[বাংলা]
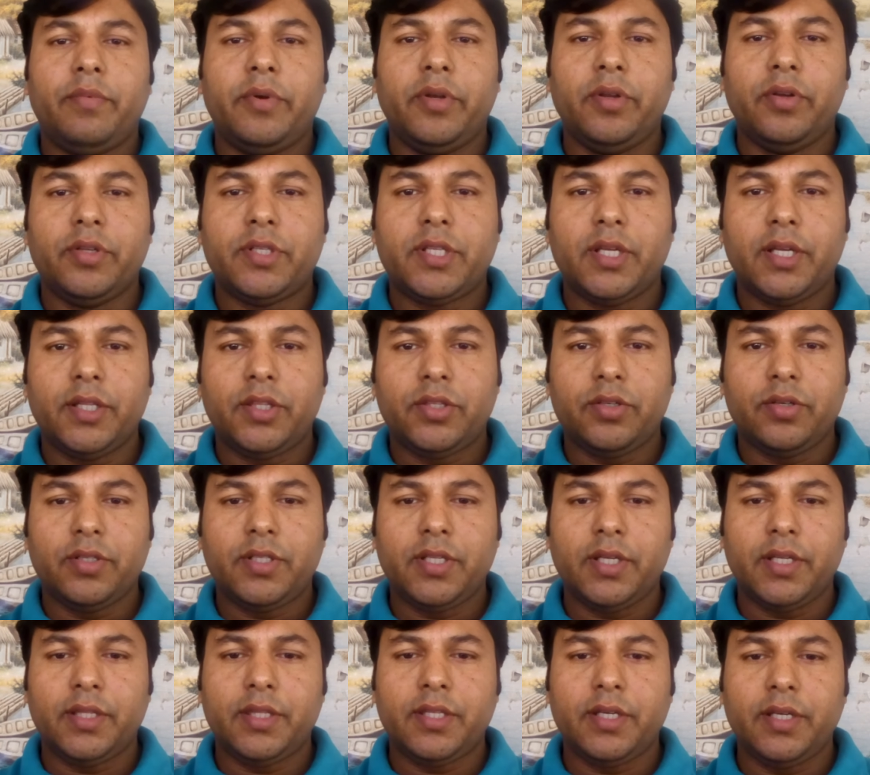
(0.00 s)
প্রিয়
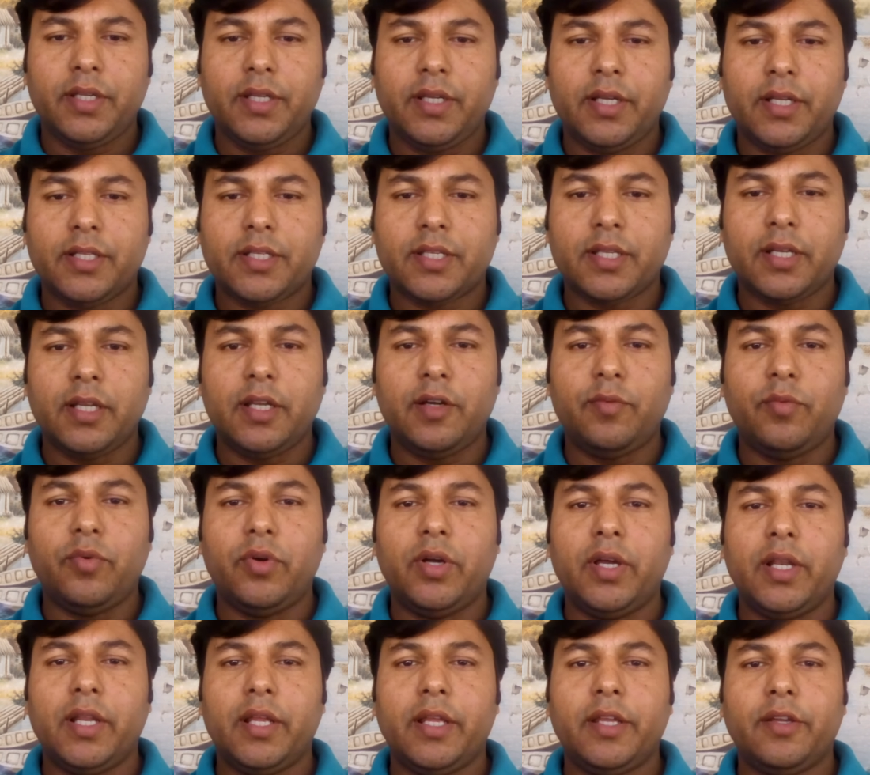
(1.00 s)
ছাত্রছাত্রী আসসালামু
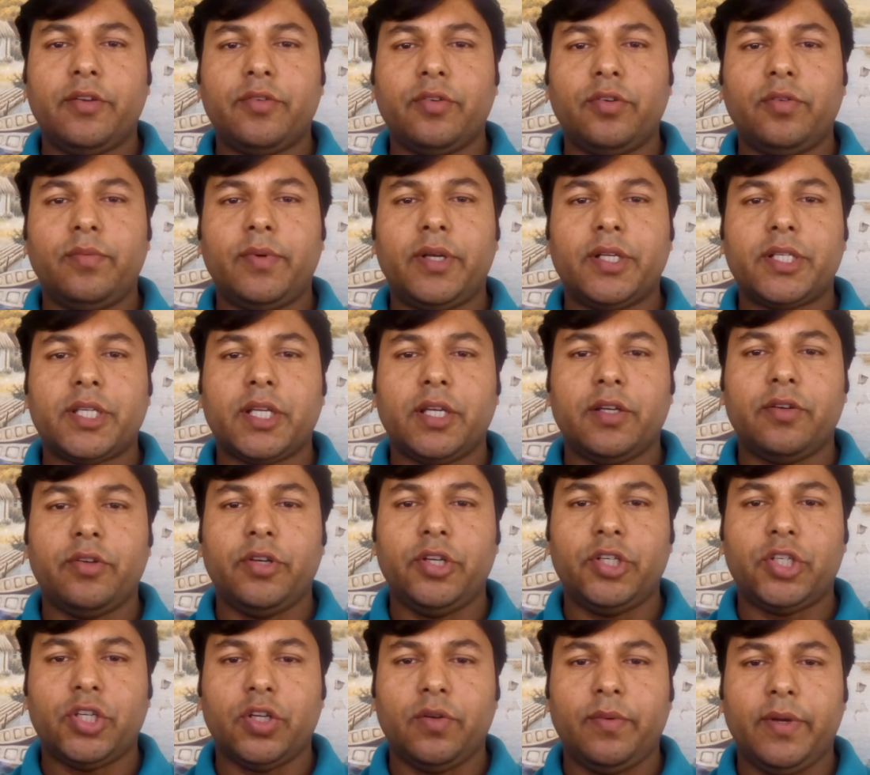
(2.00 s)
আলাইকুম আশা
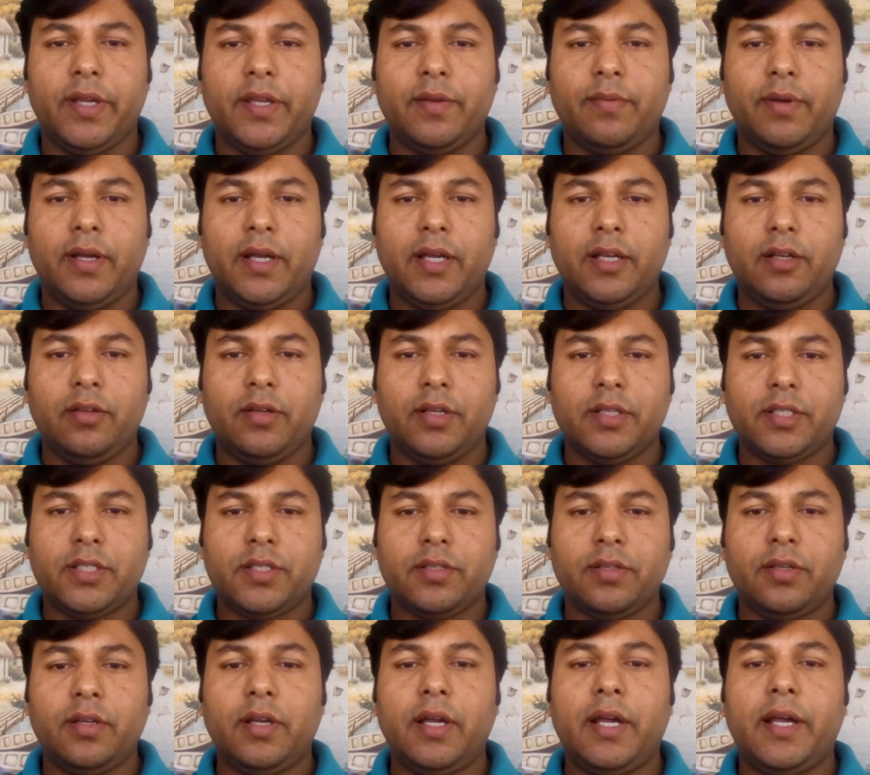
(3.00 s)
করি সবাই ভালো
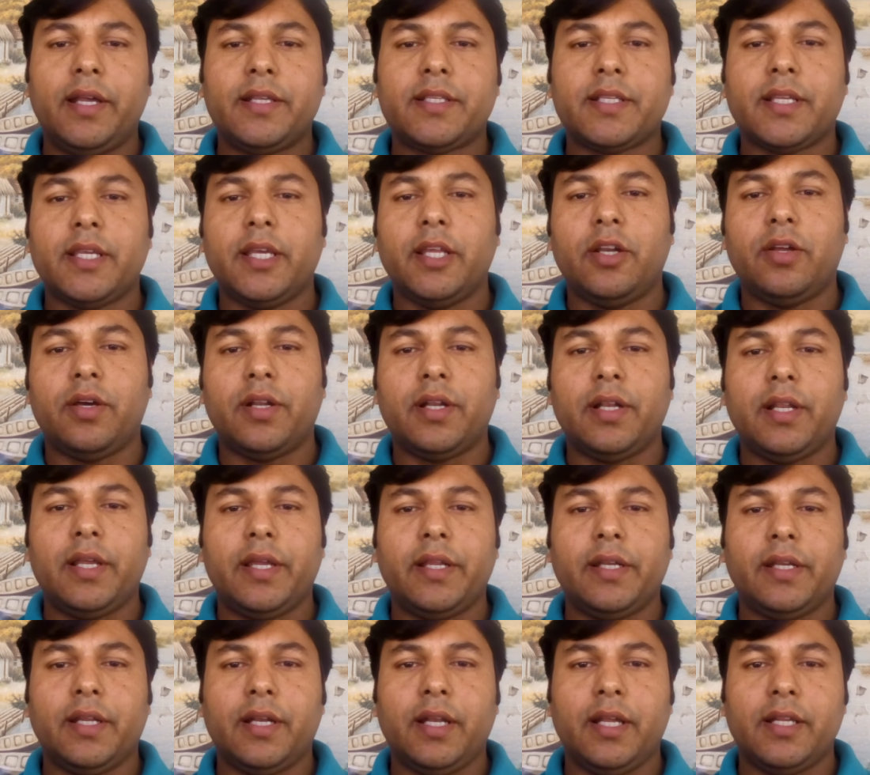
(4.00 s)
আছো আজকের
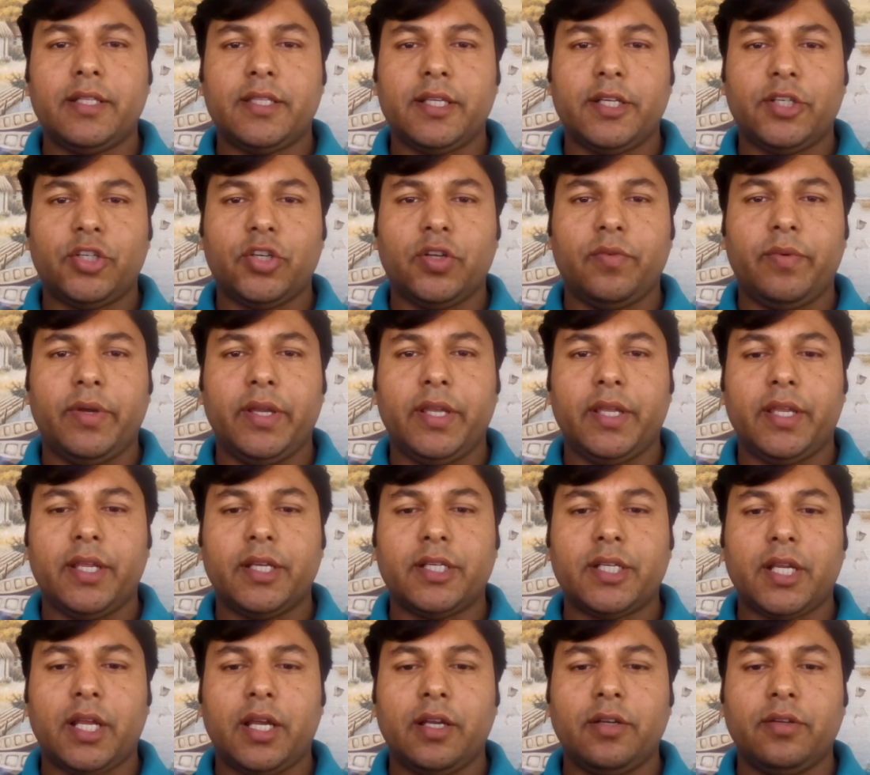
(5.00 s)
অনলাইন ক্লাসে সবাইকে
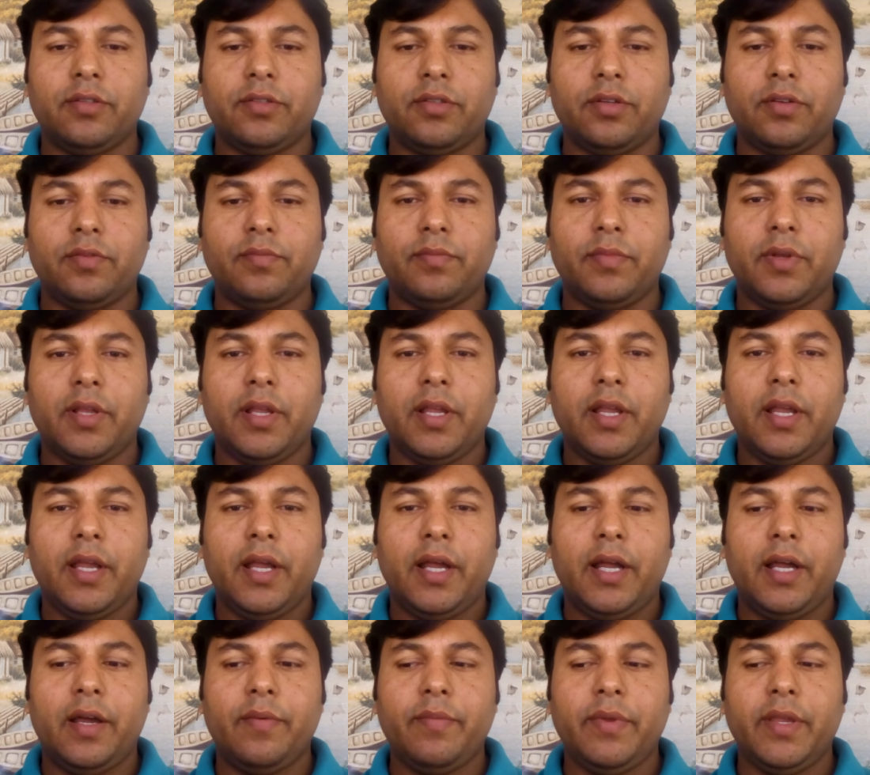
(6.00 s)
স্বাগতম
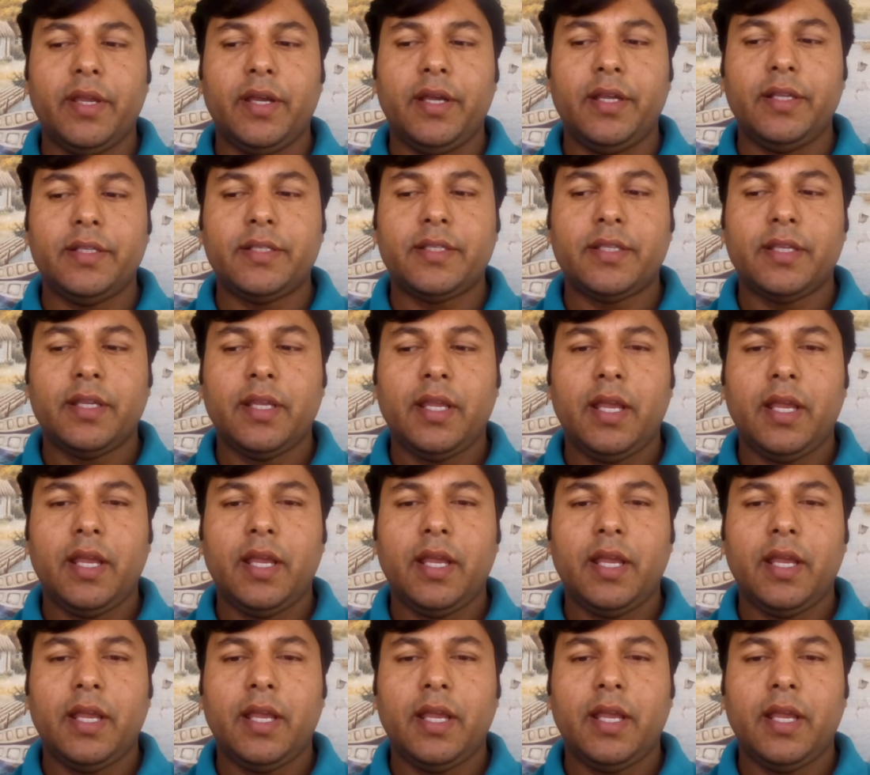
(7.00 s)
আমি আজ